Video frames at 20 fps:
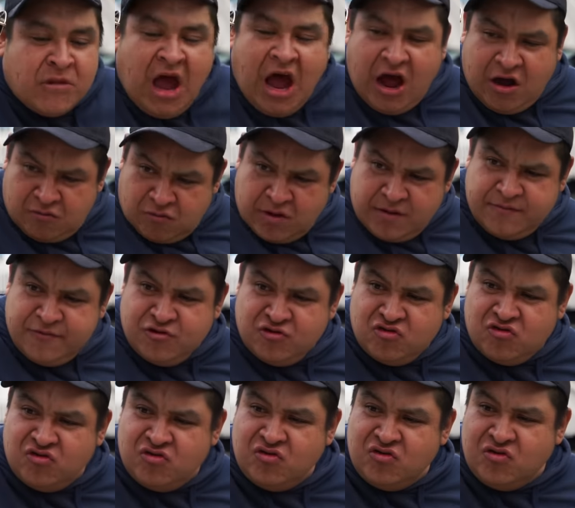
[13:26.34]
A huevo. A
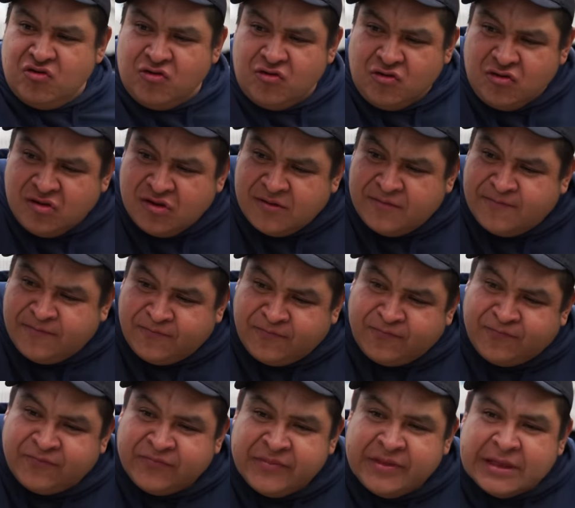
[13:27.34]
huevo. Sí,
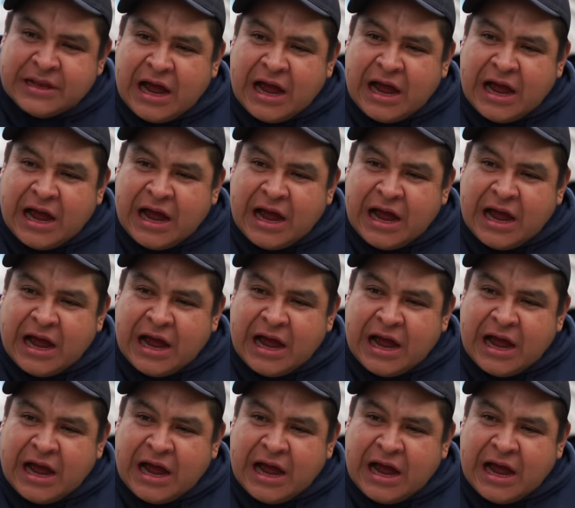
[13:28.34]
sí, güey.